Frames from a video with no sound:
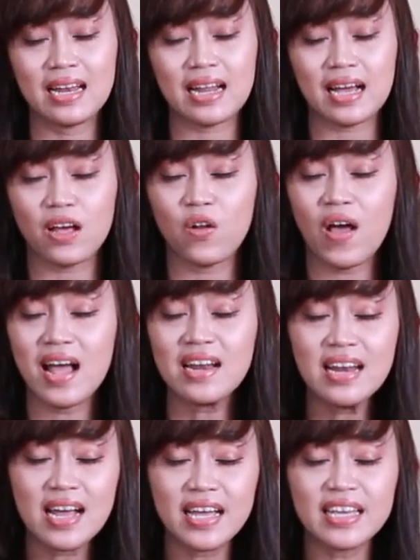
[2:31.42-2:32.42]
Nah, kalau
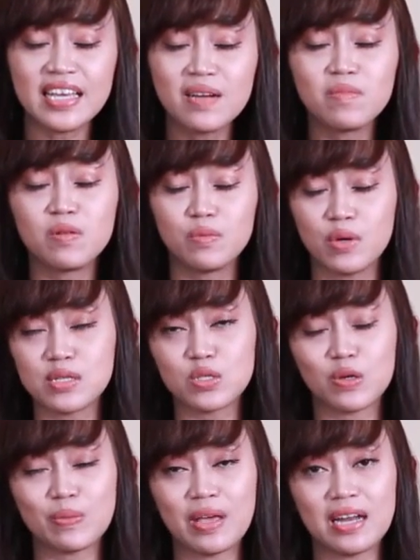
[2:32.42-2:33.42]
Anda ingin membuat
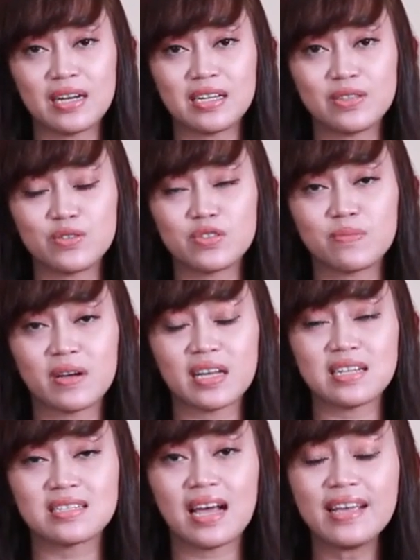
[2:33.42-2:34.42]
suami Anda itu
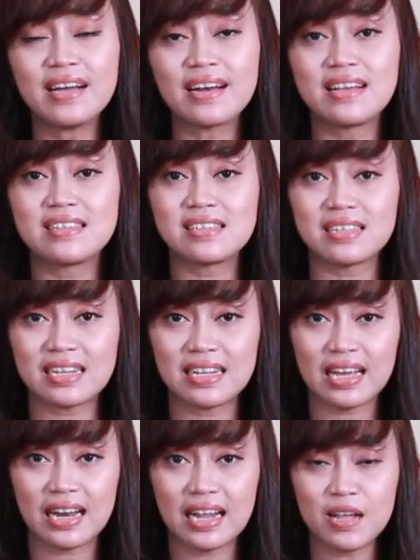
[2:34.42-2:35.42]
semakin sayang dan cinta
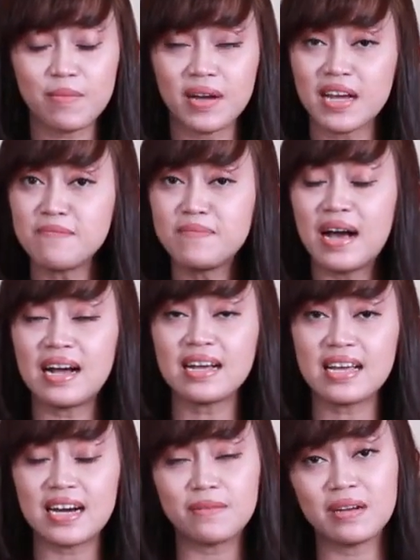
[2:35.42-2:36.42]
dengan Anda, bahkan
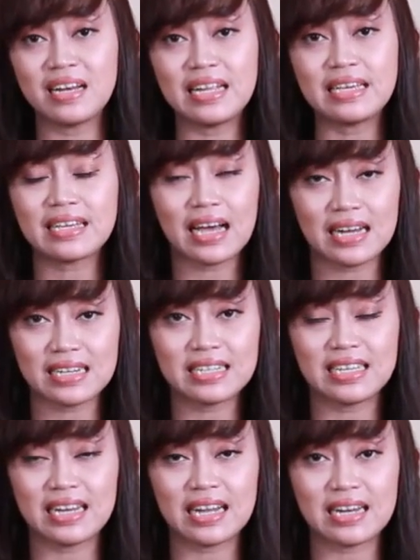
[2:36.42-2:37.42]
bangga menikah
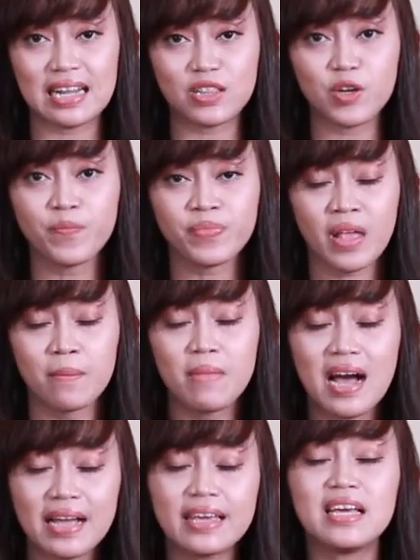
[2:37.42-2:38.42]
dengan Anda atau
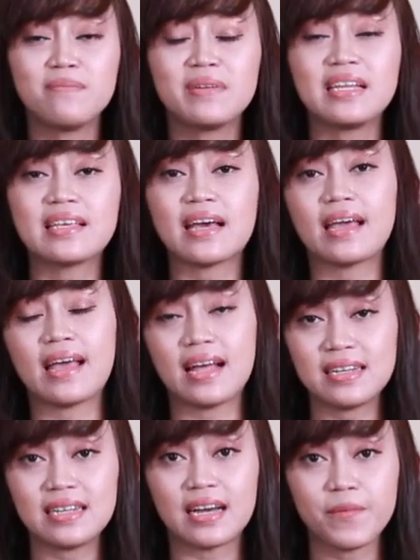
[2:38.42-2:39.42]
bahagia menikahi
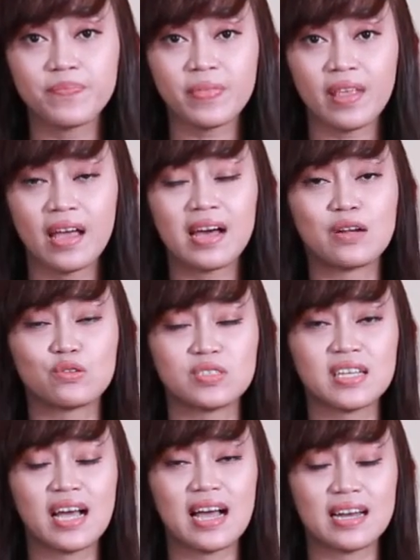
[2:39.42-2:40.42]
Anda,
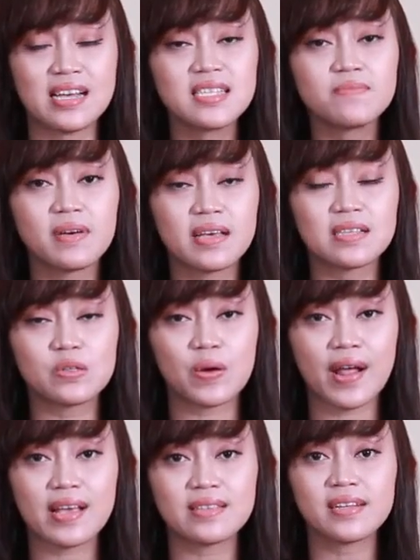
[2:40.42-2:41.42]
harusnya Anda sebagai
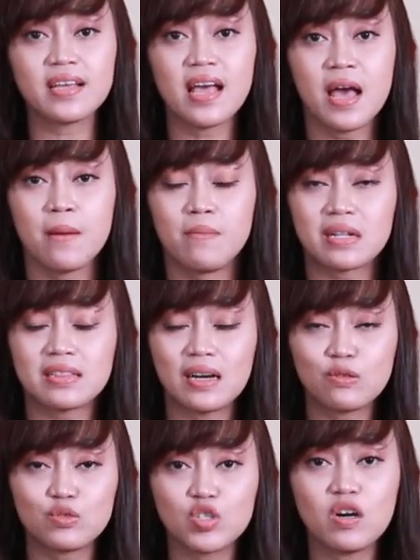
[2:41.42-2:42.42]
seorang istri
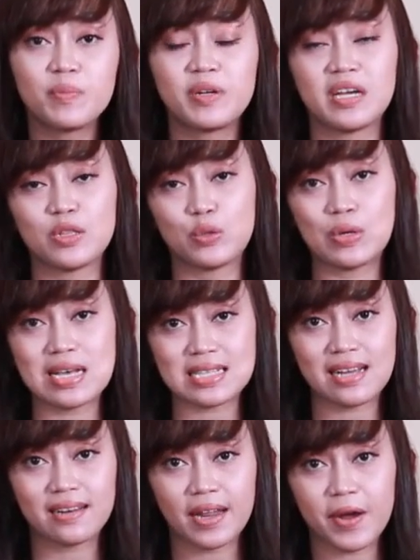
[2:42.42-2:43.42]
bertanggung jawab dengan tugas
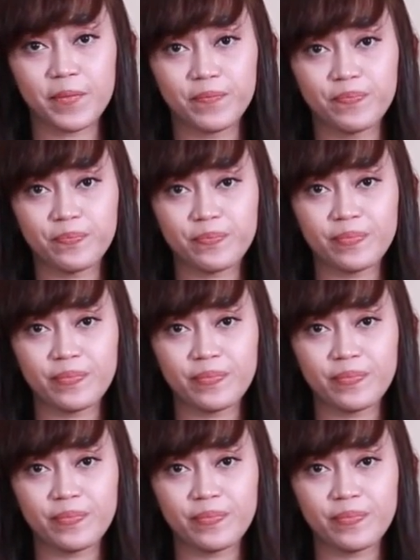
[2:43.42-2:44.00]
Anda